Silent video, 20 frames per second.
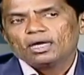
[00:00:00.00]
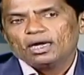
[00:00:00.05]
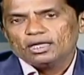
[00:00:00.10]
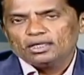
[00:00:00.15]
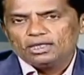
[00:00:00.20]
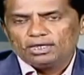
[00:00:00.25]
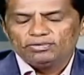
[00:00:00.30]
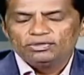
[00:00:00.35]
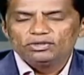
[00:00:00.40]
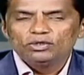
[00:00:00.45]

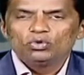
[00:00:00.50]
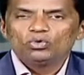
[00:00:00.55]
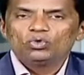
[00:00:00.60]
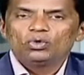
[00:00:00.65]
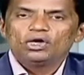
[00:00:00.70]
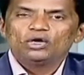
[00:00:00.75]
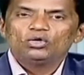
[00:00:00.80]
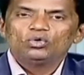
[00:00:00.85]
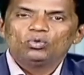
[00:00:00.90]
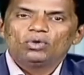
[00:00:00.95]
அதில் வந்து ஒரு
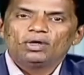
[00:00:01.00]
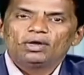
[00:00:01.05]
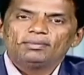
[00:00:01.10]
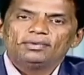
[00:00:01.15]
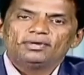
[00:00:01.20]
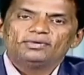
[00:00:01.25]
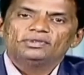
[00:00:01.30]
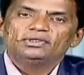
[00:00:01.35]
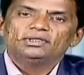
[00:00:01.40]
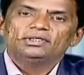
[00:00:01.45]
ஒன் ஆர் டூ
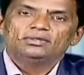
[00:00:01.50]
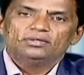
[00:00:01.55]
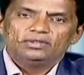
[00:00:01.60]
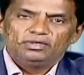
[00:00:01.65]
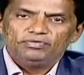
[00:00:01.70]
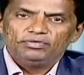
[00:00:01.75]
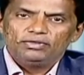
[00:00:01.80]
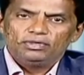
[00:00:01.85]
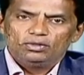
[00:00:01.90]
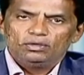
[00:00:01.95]
வாரமாக வந்து
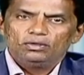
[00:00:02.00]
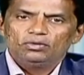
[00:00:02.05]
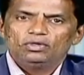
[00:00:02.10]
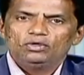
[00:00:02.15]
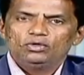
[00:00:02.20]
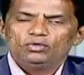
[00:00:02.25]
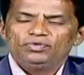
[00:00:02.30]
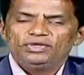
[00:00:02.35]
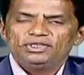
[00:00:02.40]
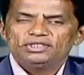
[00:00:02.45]
ஒன்
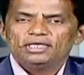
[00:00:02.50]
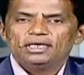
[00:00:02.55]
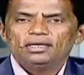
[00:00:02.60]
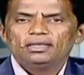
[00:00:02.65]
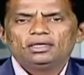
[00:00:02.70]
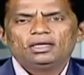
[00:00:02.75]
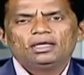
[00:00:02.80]
ஆர் டூ வீக்ஸாக